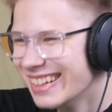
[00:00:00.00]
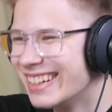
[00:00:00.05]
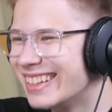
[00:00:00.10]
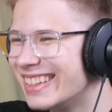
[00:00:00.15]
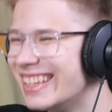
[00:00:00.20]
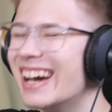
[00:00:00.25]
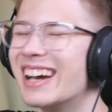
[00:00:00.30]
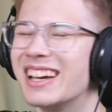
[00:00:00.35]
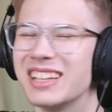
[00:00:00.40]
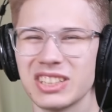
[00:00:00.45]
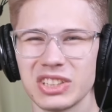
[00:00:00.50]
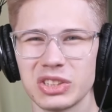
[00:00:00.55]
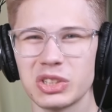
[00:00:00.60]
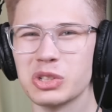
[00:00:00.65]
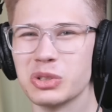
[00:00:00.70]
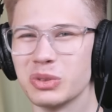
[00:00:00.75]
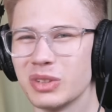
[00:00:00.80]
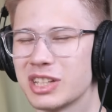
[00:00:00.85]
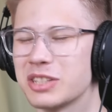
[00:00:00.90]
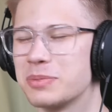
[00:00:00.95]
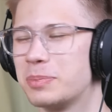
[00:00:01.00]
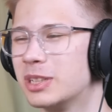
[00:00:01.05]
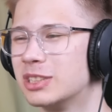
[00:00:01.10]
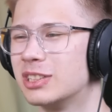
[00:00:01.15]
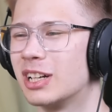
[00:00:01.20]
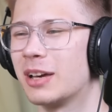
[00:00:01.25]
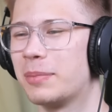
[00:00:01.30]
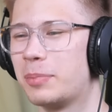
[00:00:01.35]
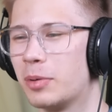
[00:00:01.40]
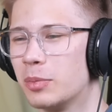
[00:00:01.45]
Да, это тоже у нас
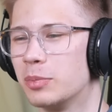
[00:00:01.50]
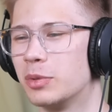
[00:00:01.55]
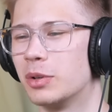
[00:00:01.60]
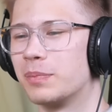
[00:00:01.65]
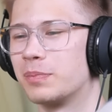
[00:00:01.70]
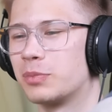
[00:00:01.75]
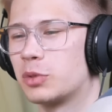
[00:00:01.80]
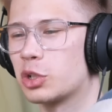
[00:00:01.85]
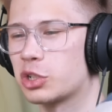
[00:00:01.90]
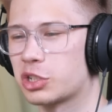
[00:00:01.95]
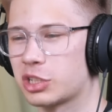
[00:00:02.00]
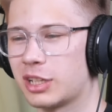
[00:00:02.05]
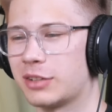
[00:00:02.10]
было, я помню, тоже